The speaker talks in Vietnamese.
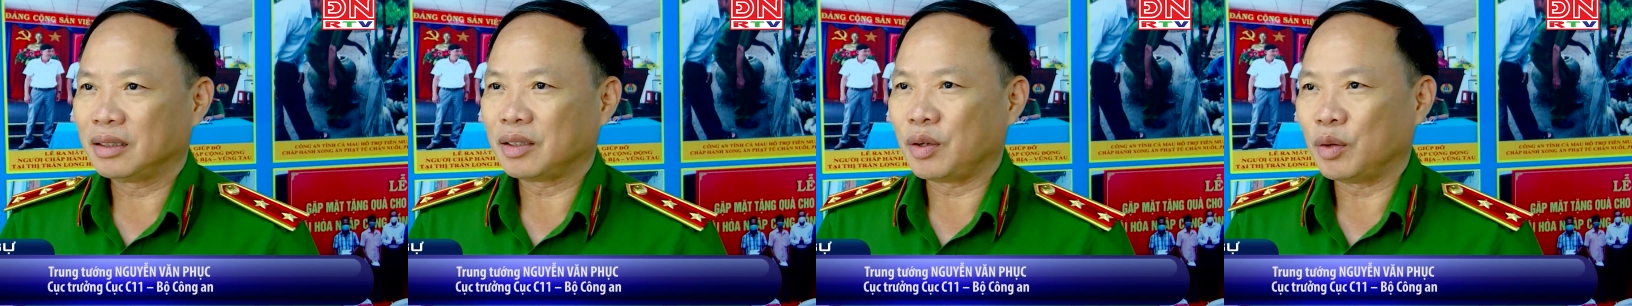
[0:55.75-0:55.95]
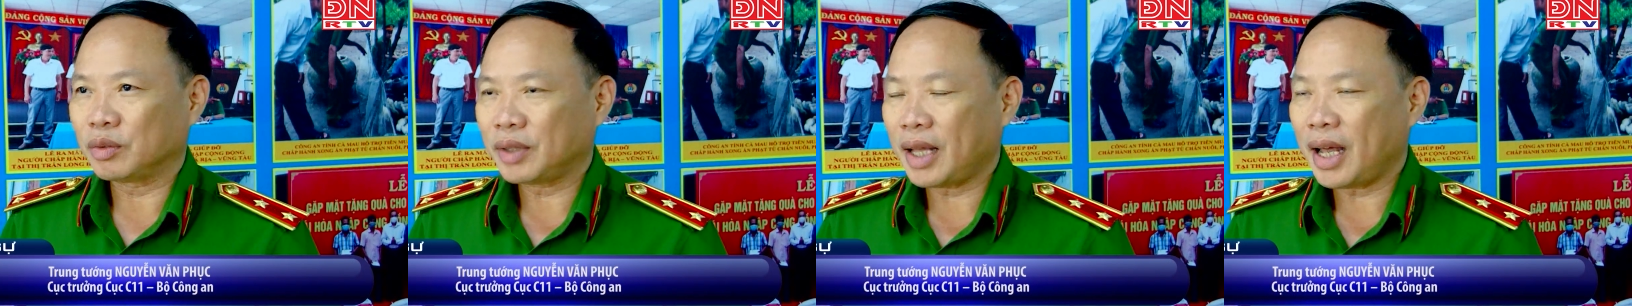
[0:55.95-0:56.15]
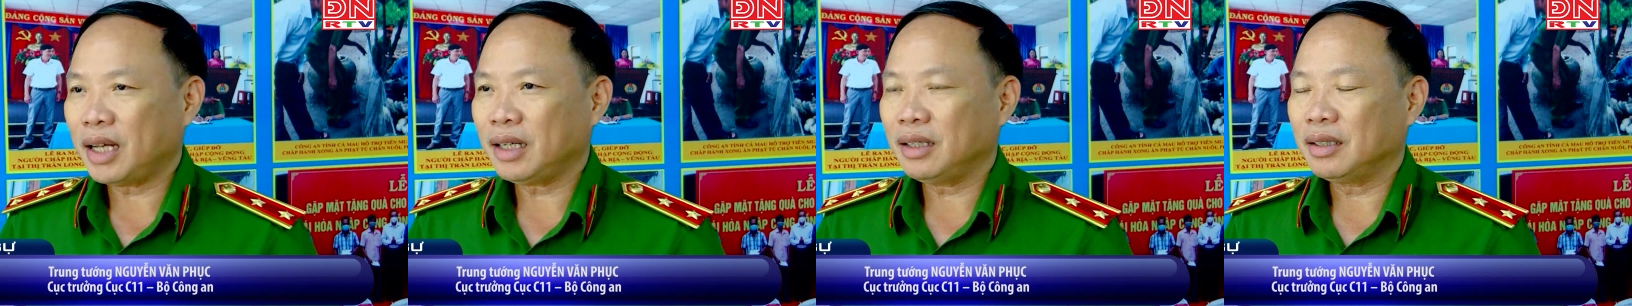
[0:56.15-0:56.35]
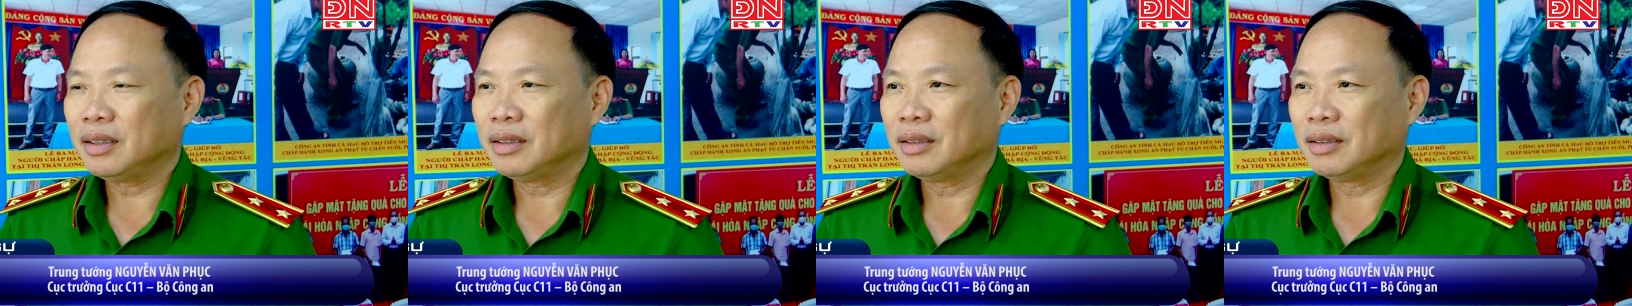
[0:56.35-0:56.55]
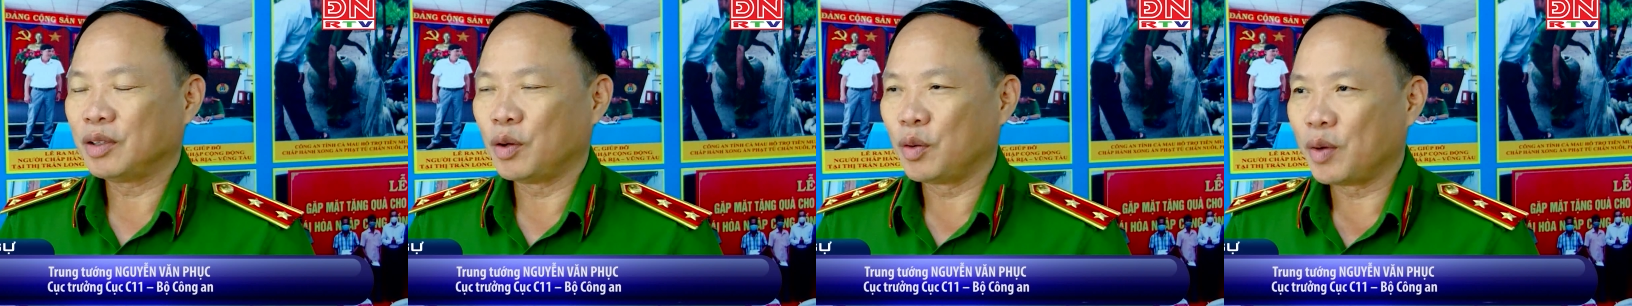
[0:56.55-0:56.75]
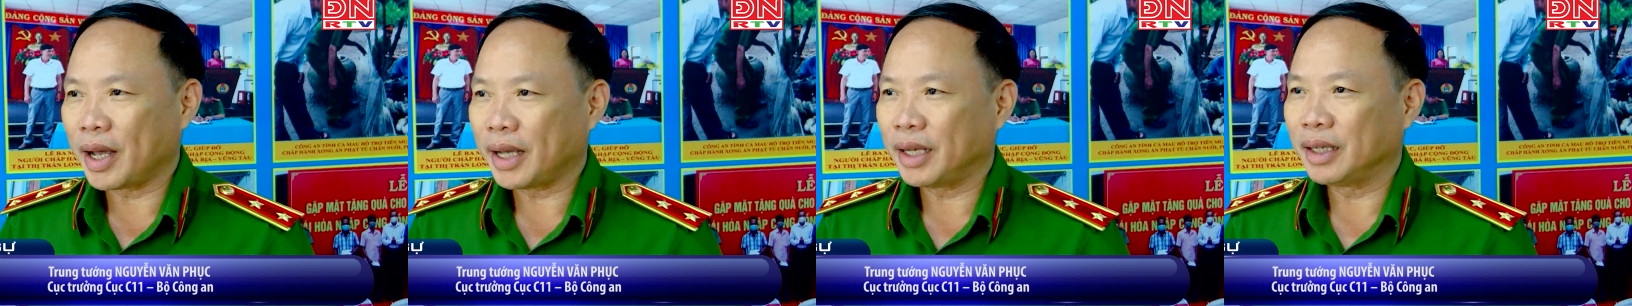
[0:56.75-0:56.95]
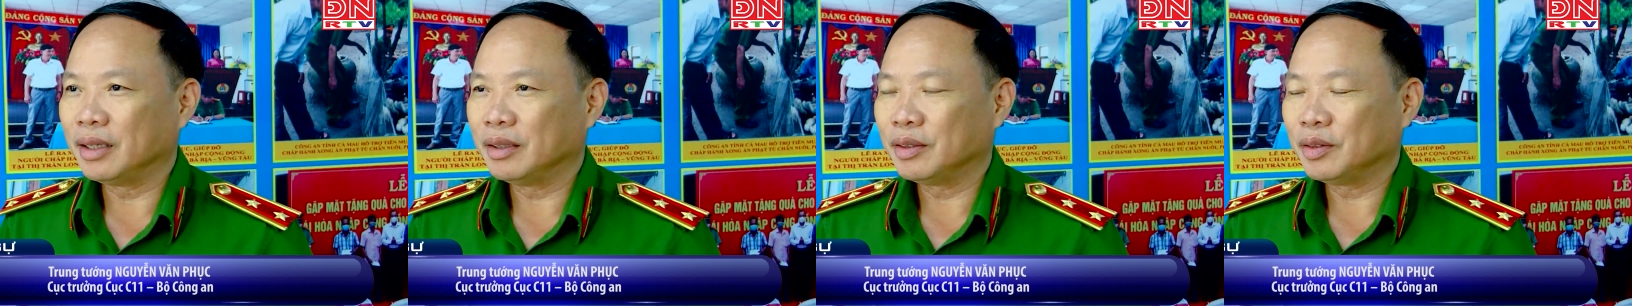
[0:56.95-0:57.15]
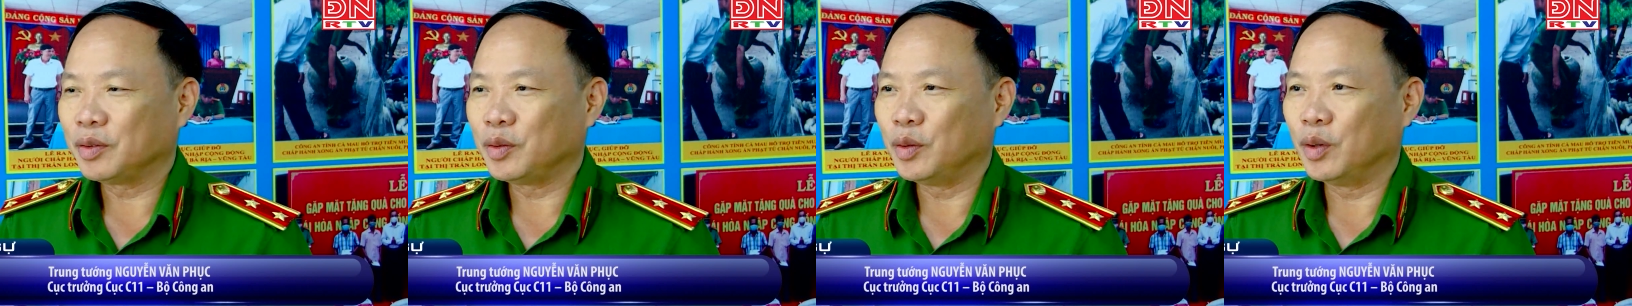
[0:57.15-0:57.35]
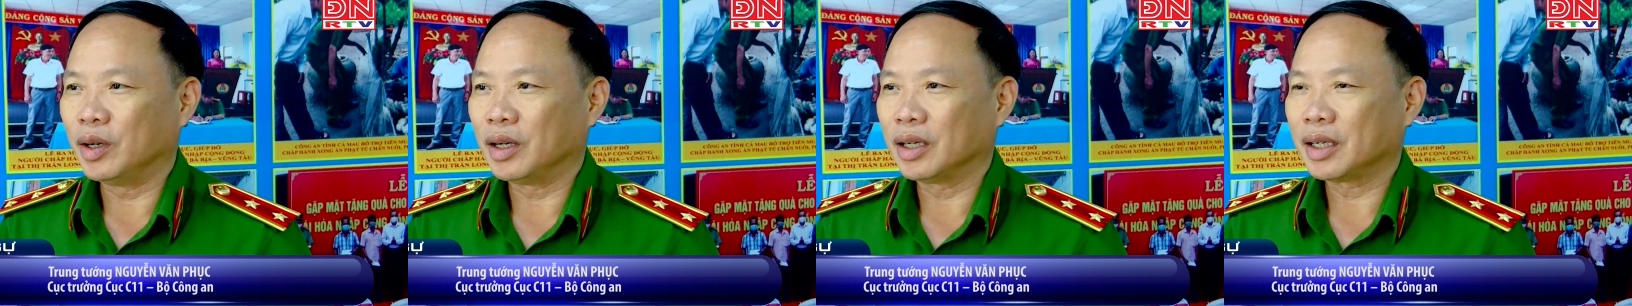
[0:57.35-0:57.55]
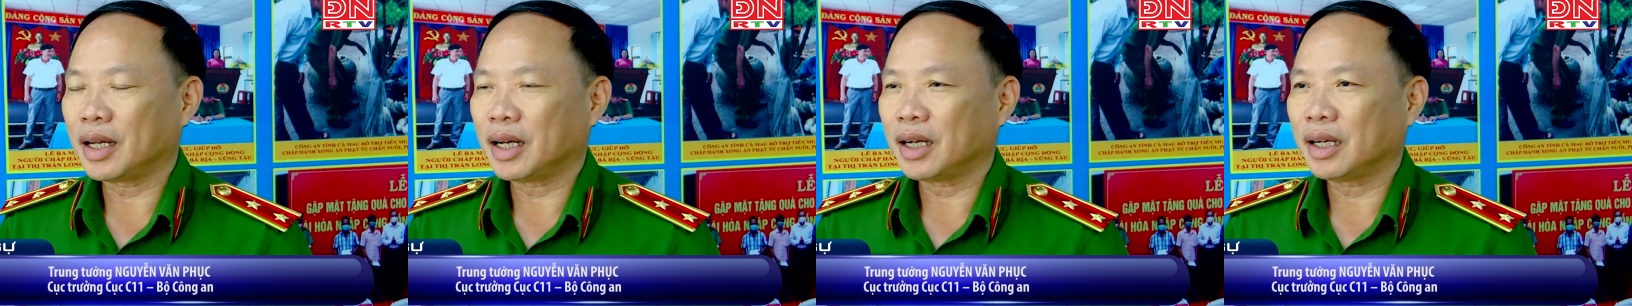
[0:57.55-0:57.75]
cộng tác đồng hành của
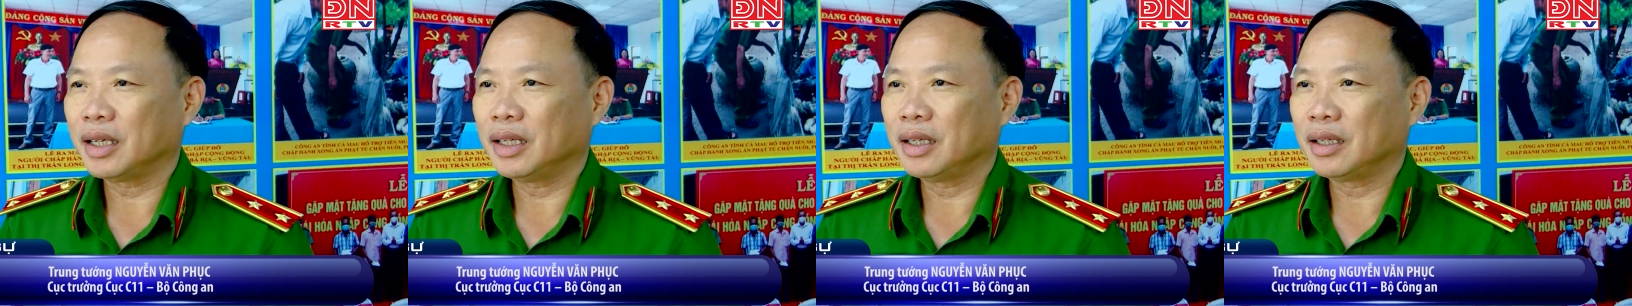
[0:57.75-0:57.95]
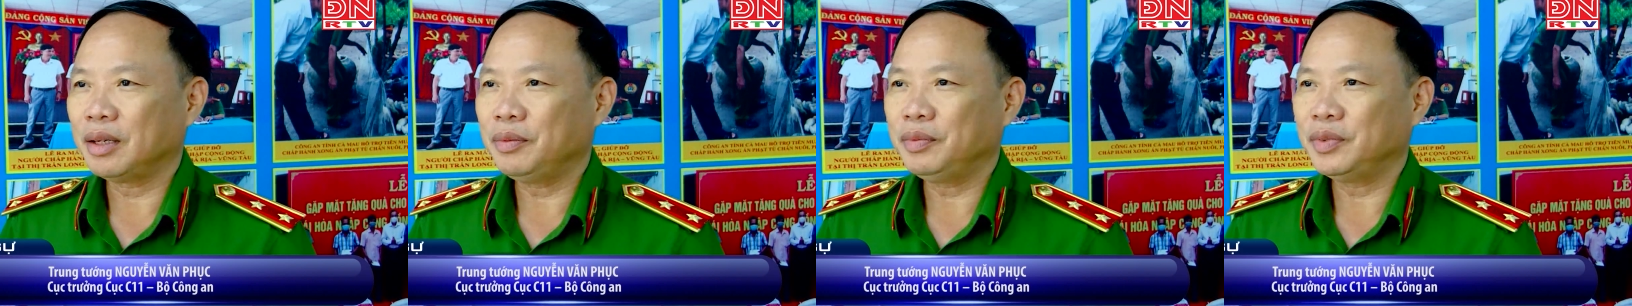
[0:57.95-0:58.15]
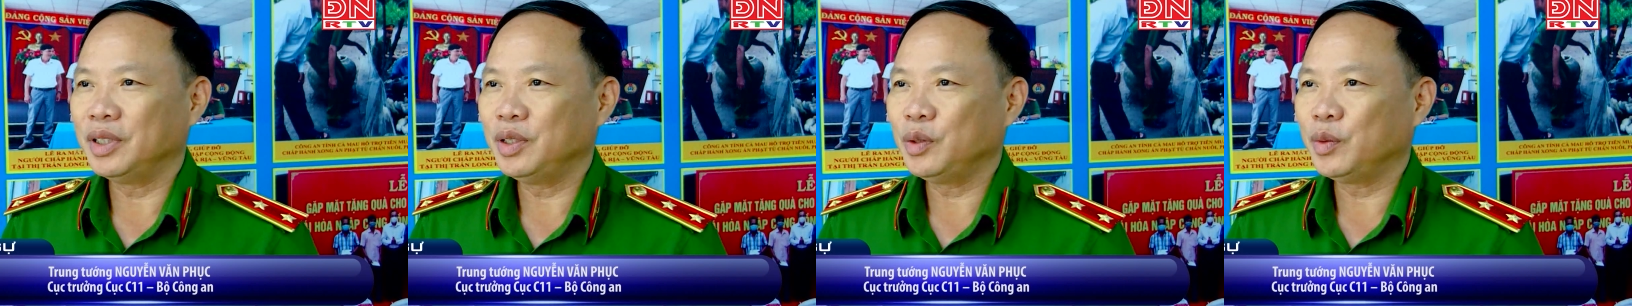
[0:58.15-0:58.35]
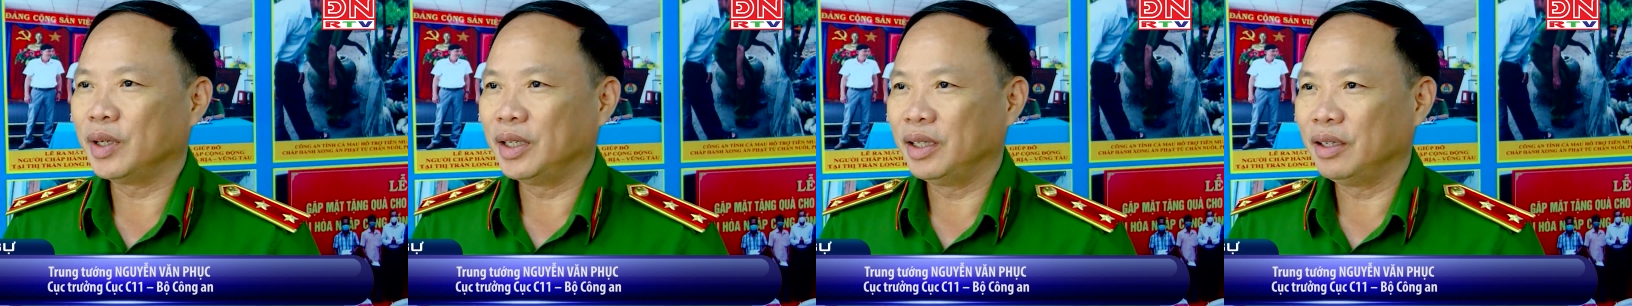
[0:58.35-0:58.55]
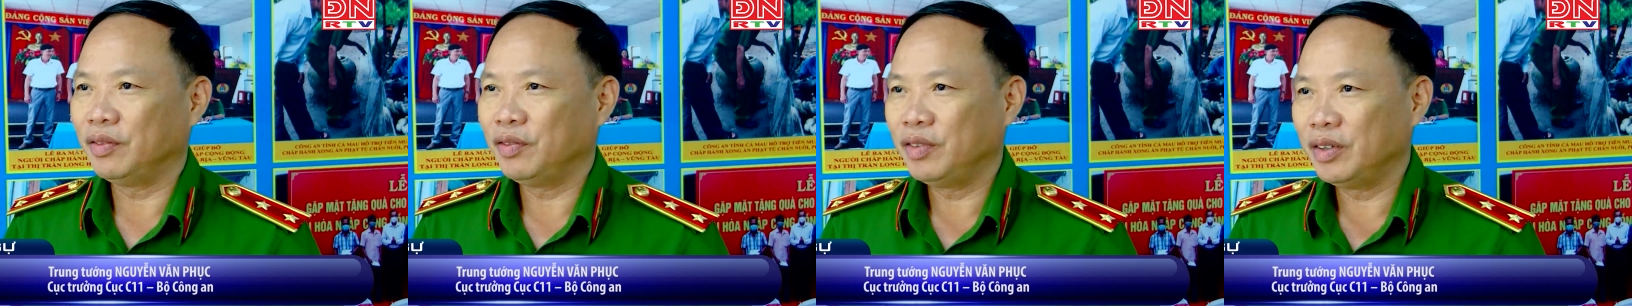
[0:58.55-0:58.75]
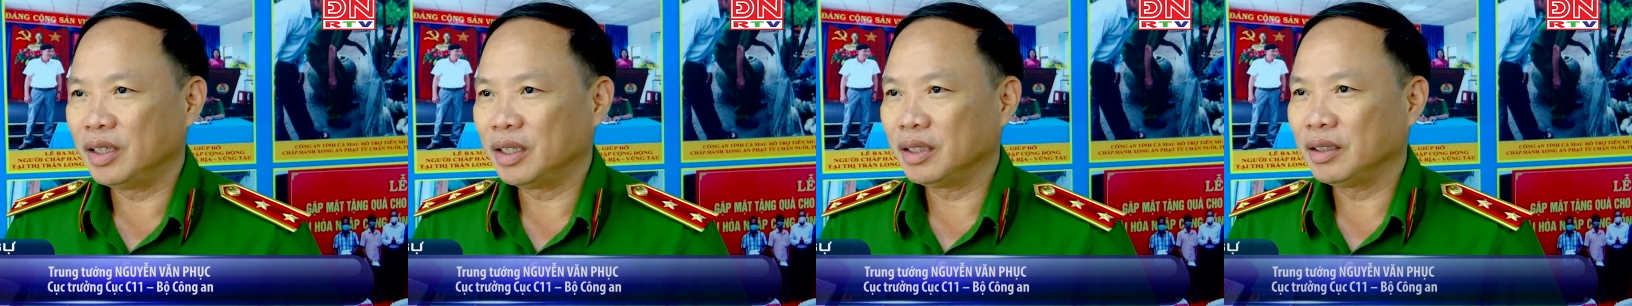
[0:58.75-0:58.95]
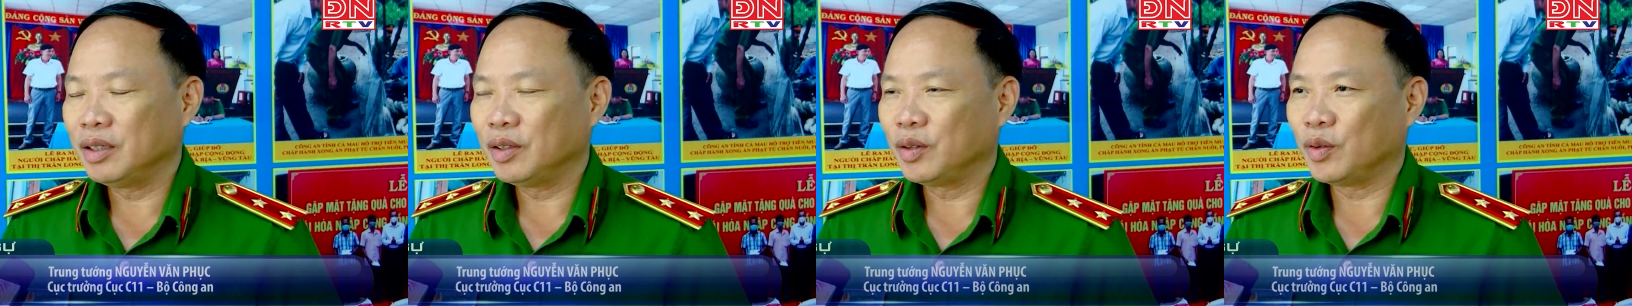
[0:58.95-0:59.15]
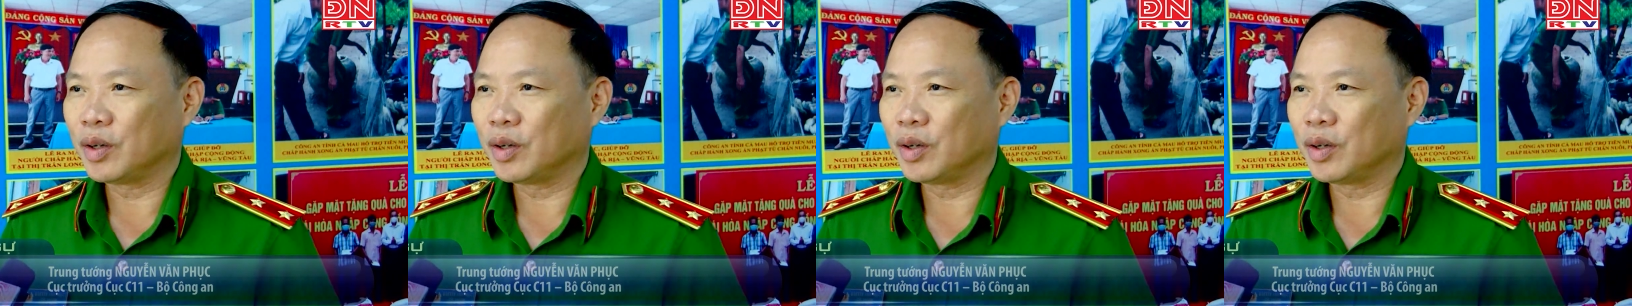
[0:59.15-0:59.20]
các cái cấp chính quyền địa phương